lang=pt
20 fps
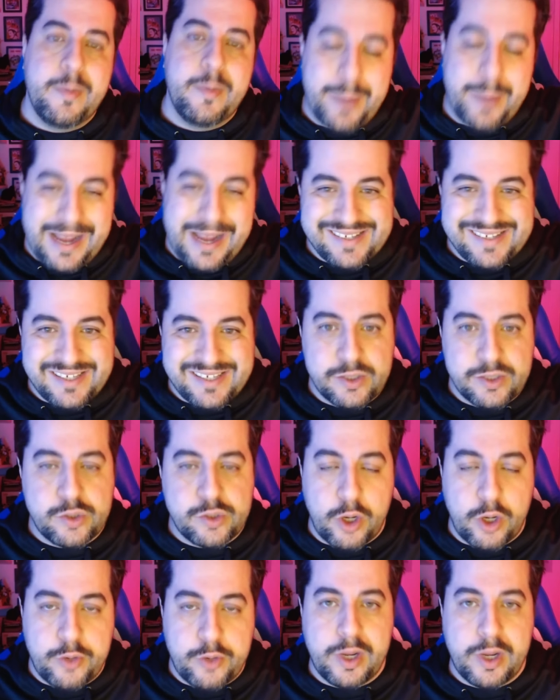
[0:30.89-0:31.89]
passe
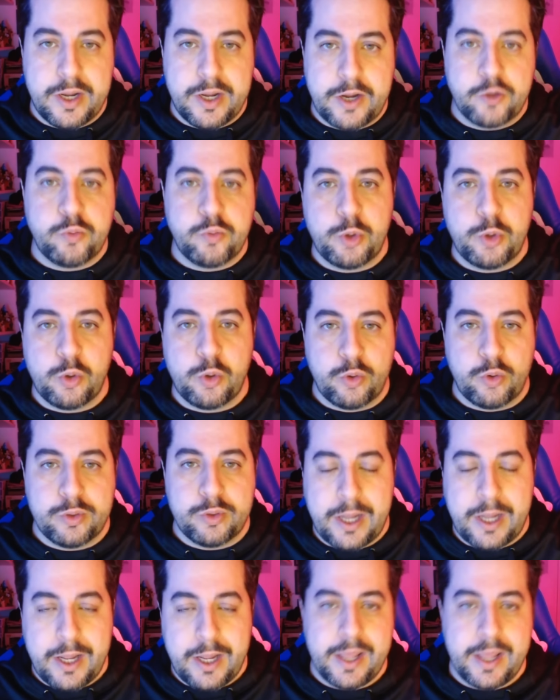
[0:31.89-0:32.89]
só no canal do Pro
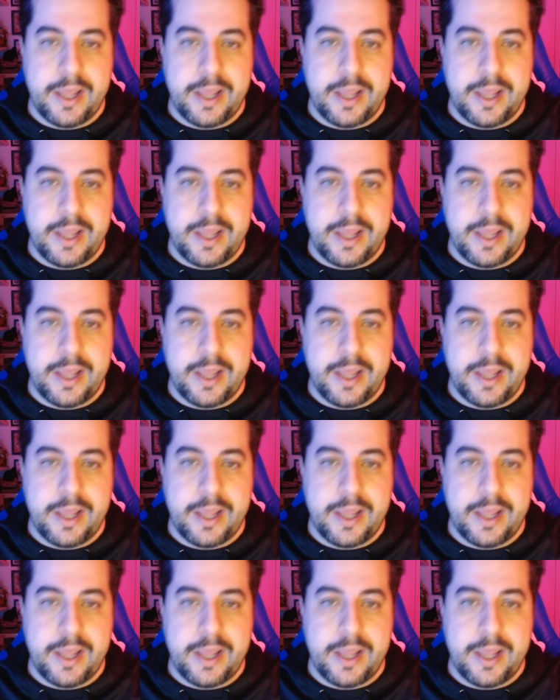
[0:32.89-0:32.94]
tá?